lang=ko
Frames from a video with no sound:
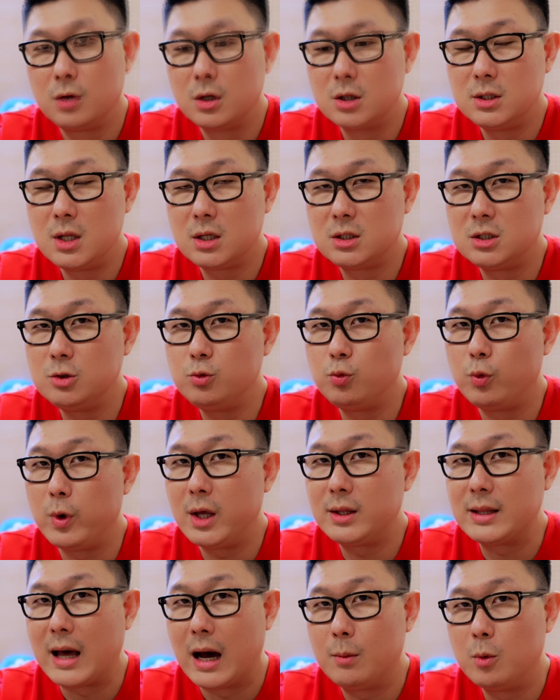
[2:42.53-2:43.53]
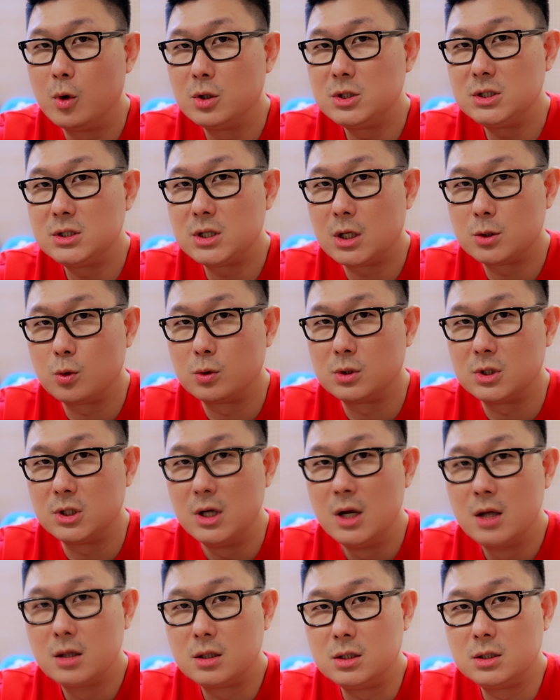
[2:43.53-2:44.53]
근데 그 외 나머지 차종들,
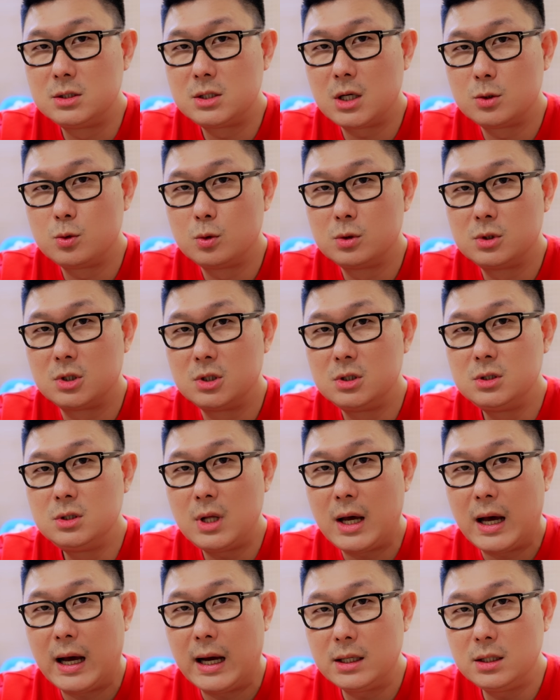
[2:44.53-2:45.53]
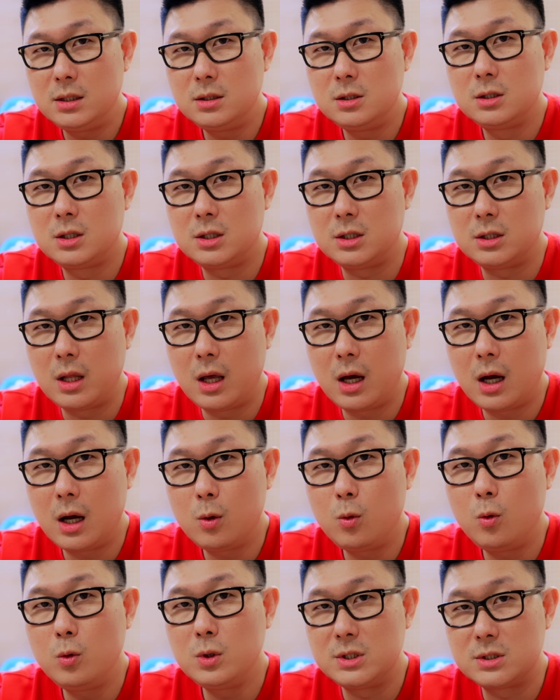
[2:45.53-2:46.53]
그 차종들은 할인을
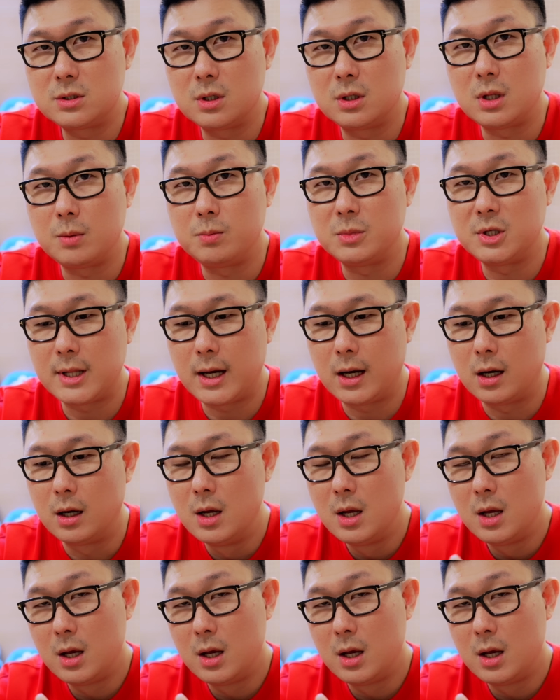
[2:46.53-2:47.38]
기대하고 있어야 됩니다.